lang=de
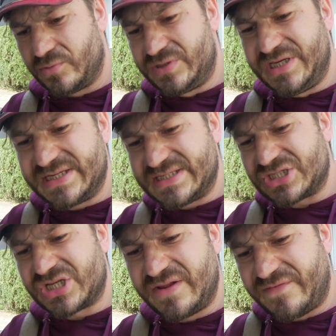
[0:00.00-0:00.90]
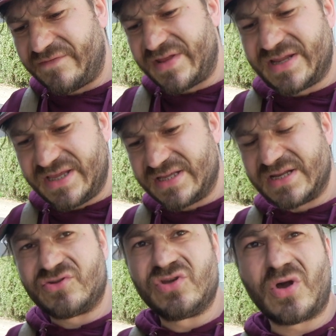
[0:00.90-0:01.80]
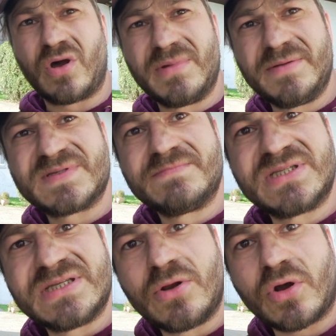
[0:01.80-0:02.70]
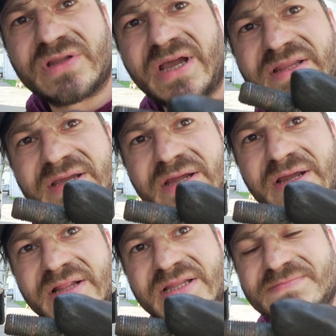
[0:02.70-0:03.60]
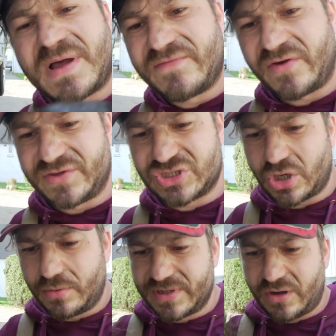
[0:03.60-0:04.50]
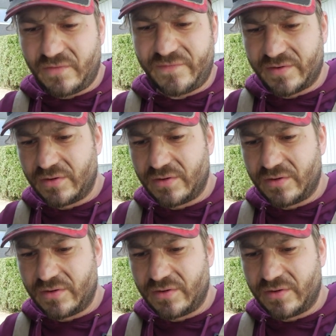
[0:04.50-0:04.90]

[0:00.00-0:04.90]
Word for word: Und hier an dieser Stelle verwende ich natürlich auch am liebsten ein bisschen Loctite. Das machen wir auf die Schraube drauf